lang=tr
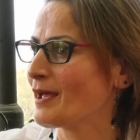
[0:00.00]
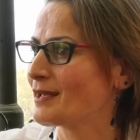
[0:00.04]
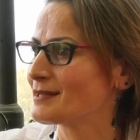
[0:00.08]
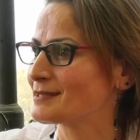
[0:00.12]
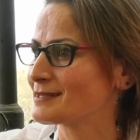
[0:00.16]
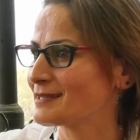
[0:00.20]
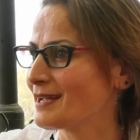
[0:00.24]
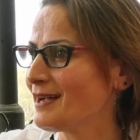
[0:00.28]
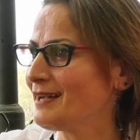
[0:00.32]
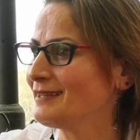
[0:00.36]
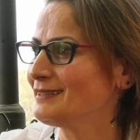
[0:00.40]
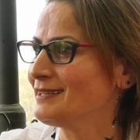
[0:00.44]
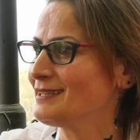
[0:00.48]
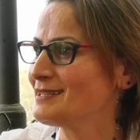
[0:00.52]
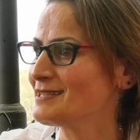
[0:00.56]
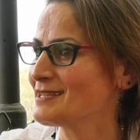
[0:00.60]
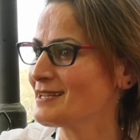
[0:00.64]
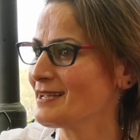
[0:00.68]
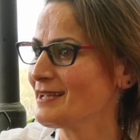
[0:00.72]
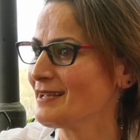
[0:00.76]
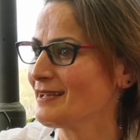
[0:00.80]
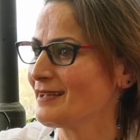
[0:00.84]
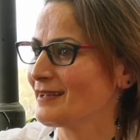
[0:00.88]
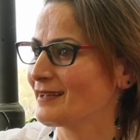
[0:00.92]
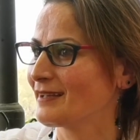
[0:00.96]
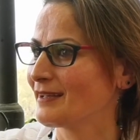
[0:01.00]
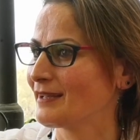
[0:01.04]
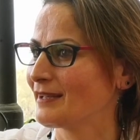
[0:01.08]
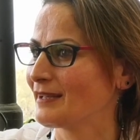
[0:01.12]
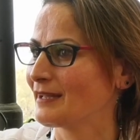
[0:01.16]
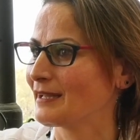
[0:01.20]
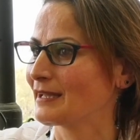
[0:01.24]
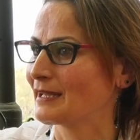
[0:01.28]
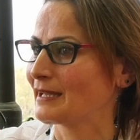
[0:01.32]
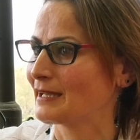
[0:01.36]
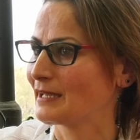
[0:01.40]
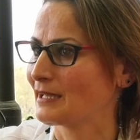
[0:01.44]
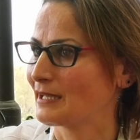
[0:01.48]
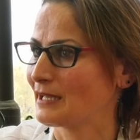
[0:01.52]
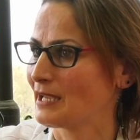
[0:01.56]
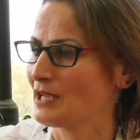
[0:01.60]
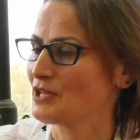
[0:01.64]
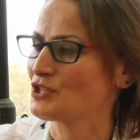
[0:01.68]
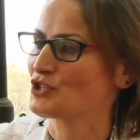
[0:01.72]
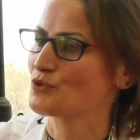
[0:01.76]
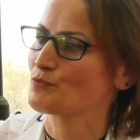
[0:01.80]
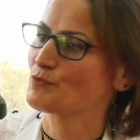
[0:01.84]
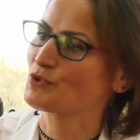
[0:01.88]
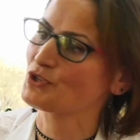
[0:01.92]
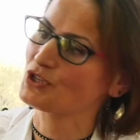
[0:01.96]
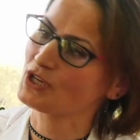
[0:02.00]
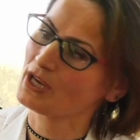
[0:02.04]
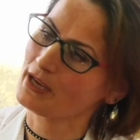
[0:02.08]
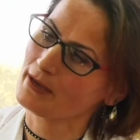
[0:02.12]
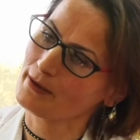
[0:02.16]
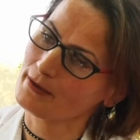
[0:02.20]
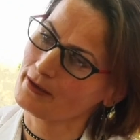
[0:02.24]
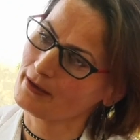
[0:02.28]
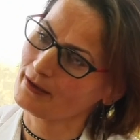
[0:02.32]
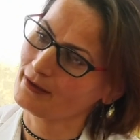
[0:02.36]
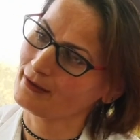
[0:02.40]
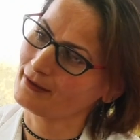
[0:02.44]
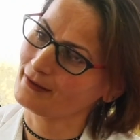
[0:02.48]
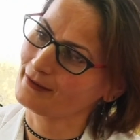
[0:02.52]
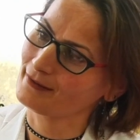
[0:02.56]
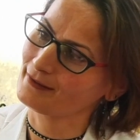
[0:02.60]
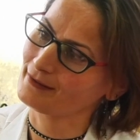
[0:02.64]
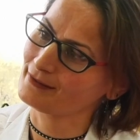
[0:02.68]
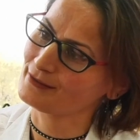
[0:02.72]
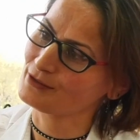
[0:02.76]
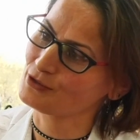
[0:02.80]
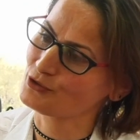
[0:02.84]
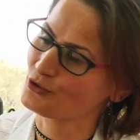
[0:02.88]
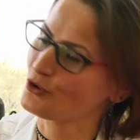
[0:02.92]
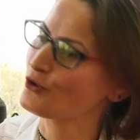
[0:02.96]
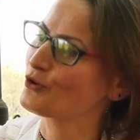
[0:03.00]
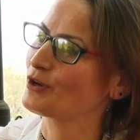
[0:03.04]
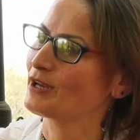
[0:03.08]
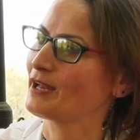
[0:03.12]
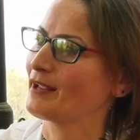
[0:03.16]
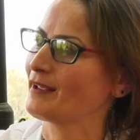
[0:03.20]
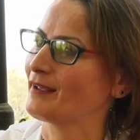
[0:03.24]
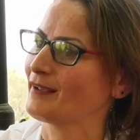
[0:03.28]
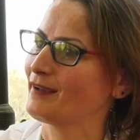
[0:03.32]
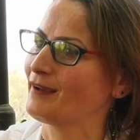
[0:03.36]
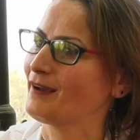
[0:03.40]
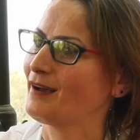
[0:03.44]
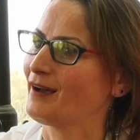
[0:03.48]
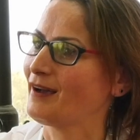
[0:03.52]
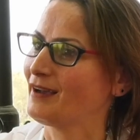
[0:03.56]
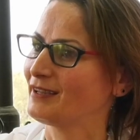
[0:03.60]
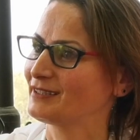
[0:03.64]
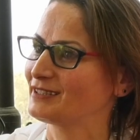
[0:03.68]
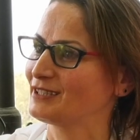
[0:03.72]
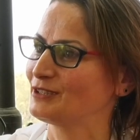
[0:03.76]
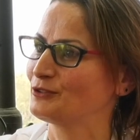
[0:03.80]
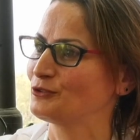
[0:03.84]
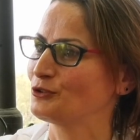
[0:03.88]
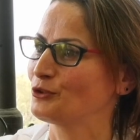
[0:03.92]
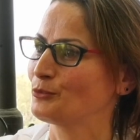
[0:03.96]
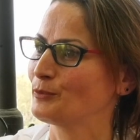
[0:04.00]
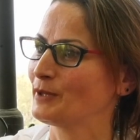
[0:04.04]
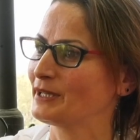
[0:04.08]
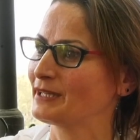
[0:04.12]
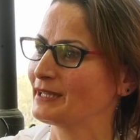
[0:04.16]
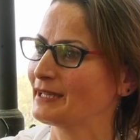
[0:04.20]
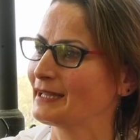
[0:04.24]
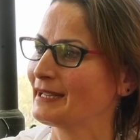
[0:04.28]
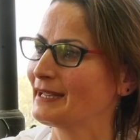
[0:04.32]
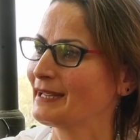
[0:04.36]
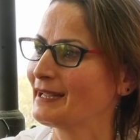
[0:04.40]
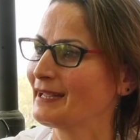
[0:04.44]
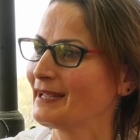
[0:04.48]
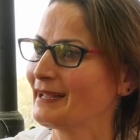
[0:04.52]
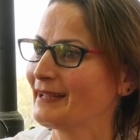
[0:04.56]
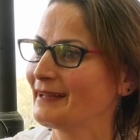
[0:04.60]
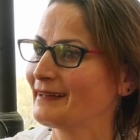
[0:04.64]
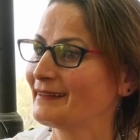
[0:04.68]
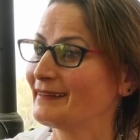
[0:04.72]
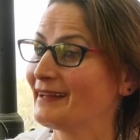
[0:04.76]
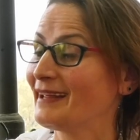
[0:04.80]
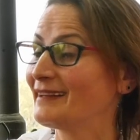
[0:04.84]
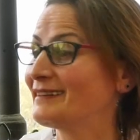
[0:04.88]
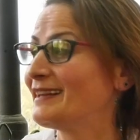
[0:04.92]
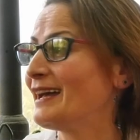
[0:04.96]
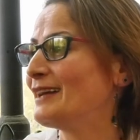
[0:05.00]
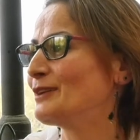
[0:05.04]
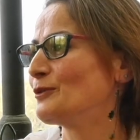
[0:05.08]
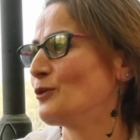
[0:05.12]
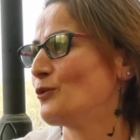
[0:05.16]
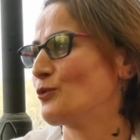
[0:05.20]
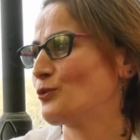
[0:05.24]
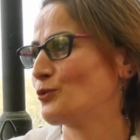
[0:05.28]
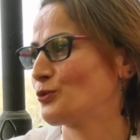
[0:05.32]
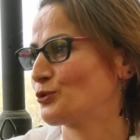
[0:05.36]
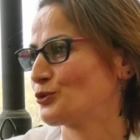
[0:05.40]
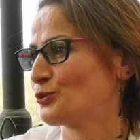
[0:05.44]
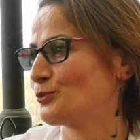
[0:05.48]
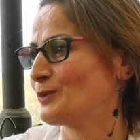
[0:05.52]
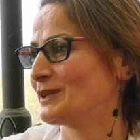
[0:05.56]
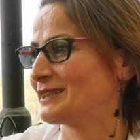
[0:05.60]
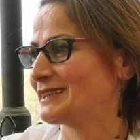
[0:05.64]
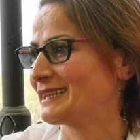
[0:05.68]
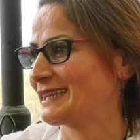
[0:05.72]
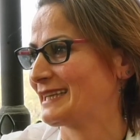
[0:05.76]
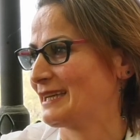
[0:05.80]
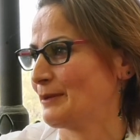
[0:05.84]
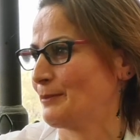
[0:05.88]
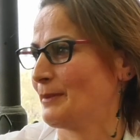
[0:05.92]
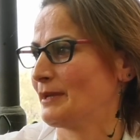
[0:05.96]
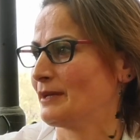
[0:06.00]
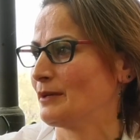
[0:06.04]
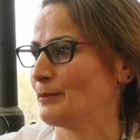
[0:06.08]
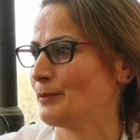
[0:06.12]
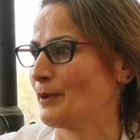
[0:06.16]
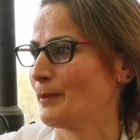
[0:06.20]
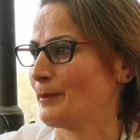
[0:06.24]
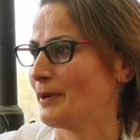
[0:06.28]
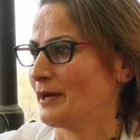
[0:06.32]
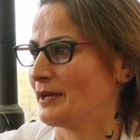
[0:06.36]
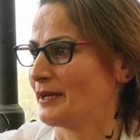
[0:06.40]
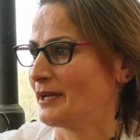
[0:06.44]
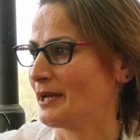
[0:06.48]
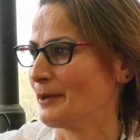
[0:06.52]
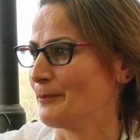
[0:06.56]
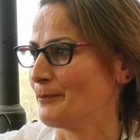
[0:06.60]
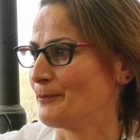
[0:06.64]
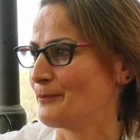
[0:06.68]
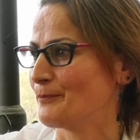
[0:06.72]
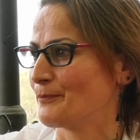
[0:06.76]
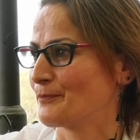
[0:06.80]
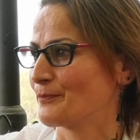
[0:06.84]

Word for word: Sadece e, geçmişe e, şöyle ahdediyorum hani neden okutmadı ki beni babaannem?